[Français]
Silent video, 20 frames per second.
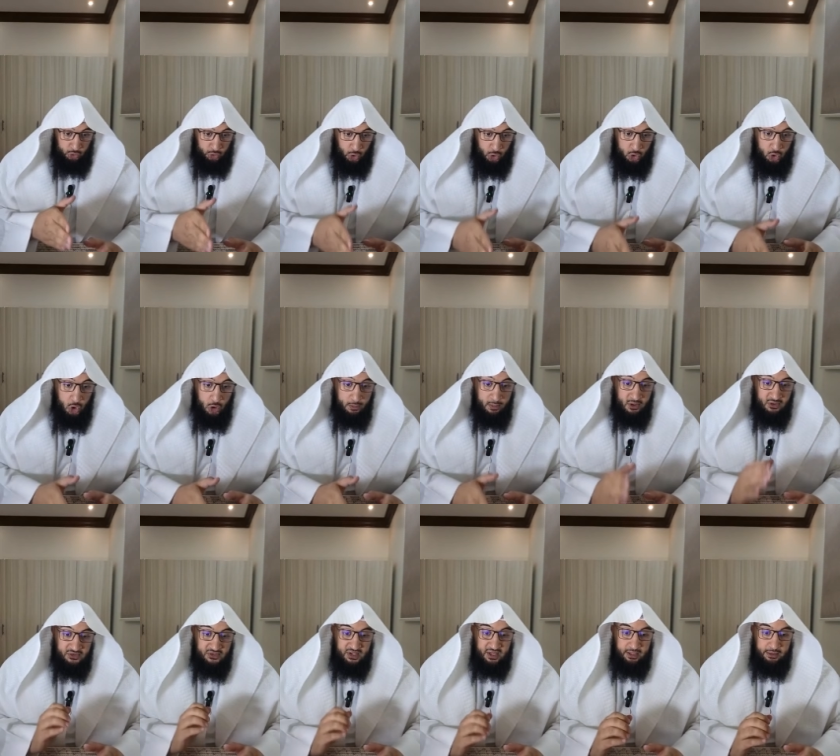que
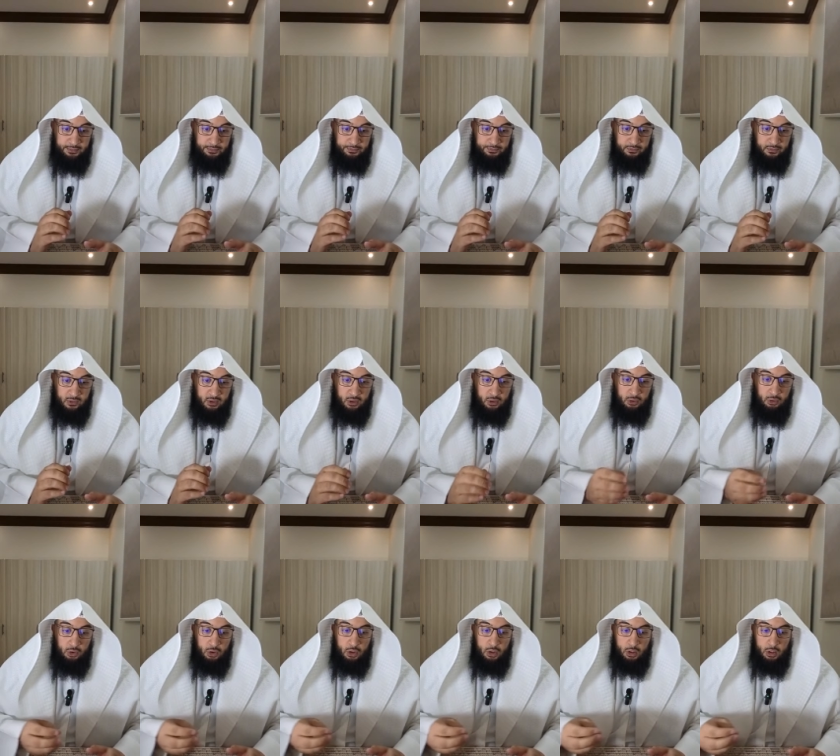commencer,
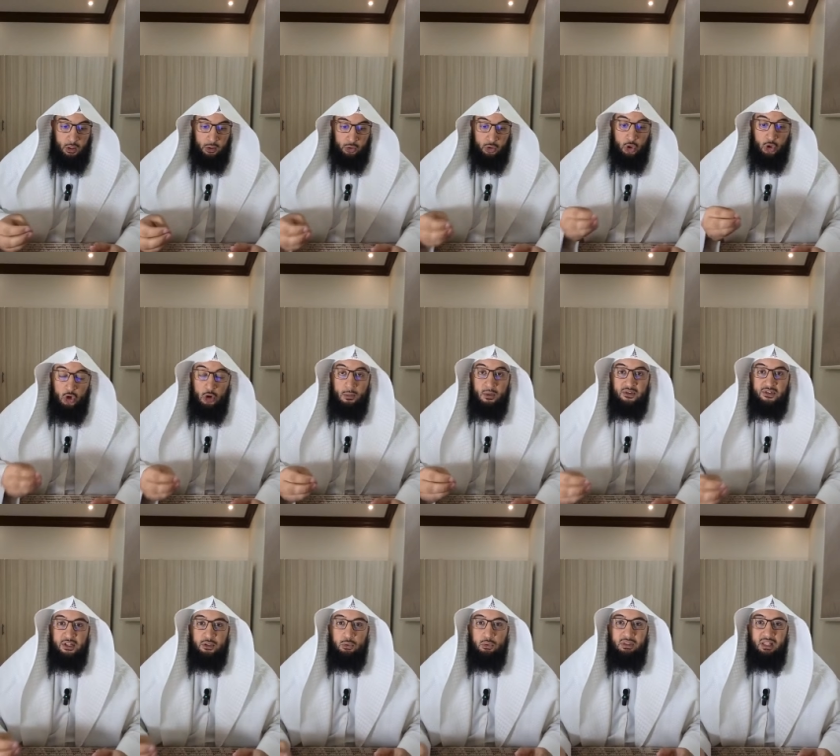euh, que
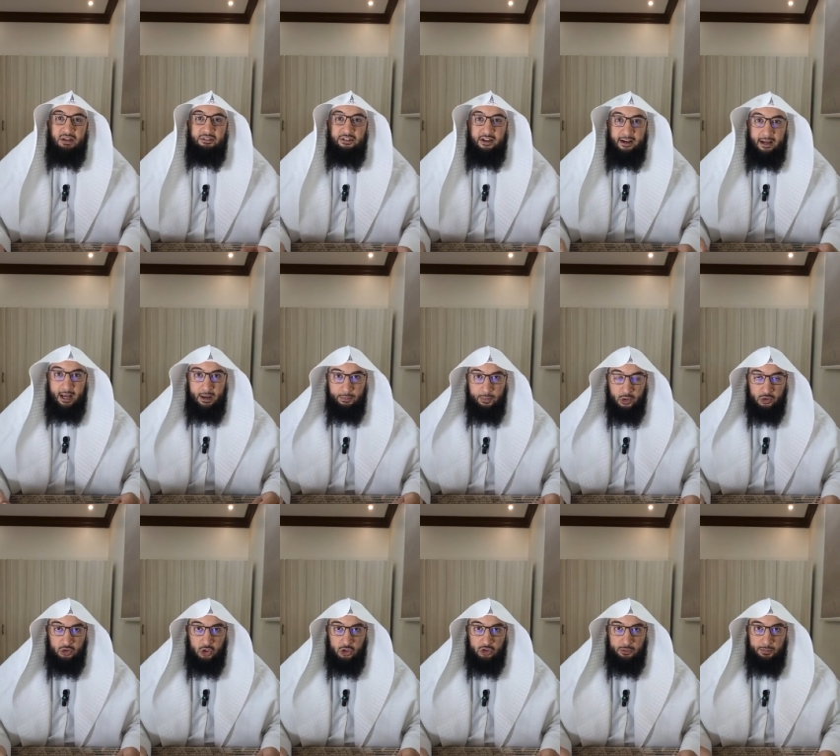commencer toute affaire
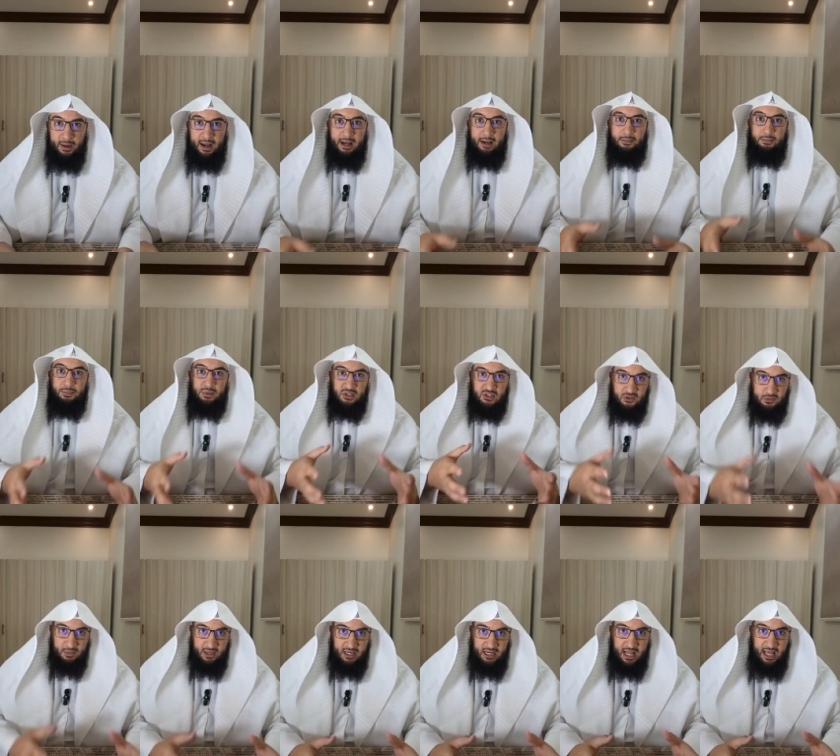importante par
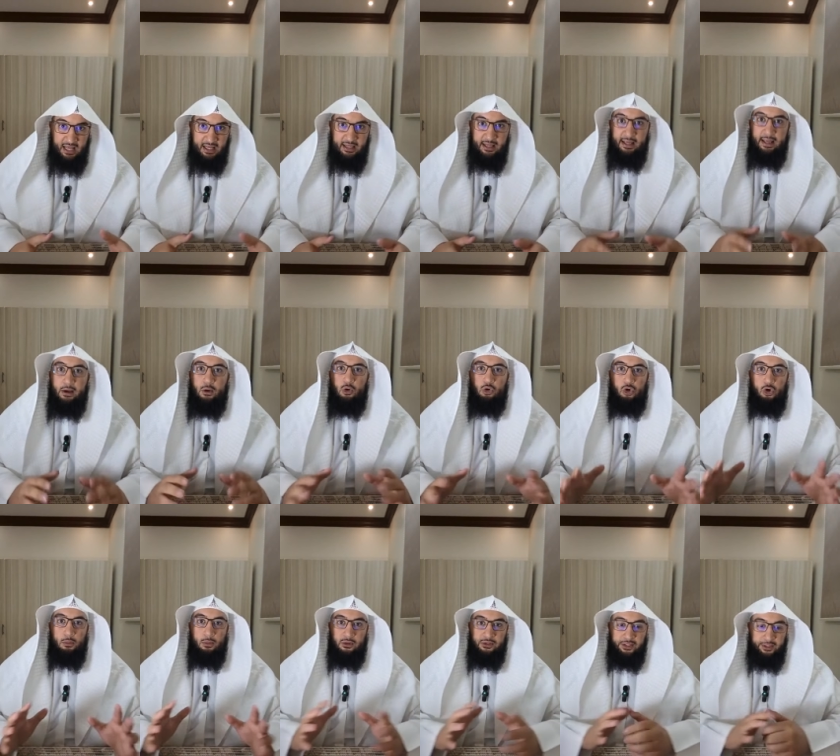Bismillah est
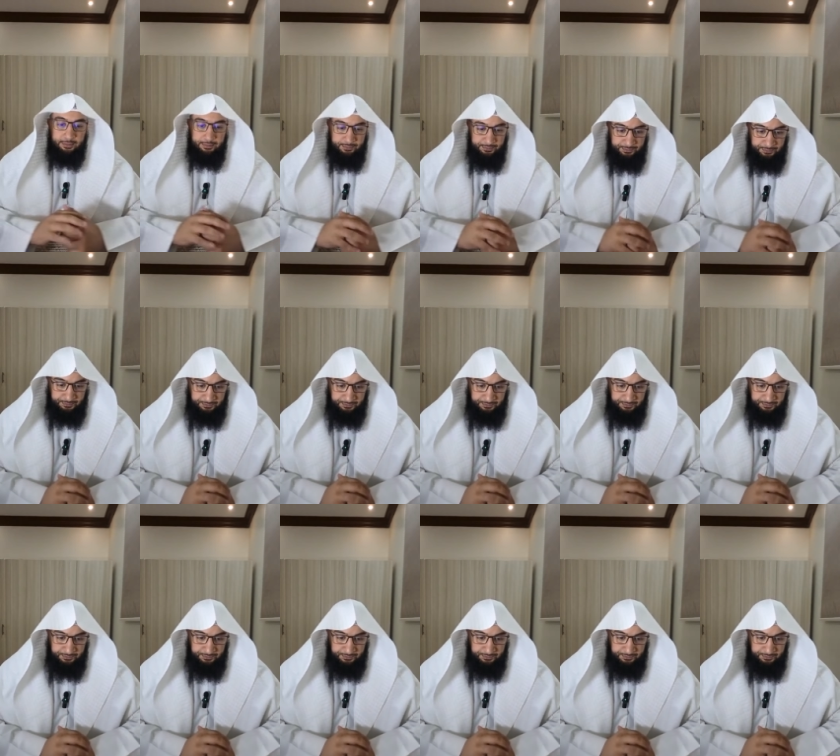recommandé.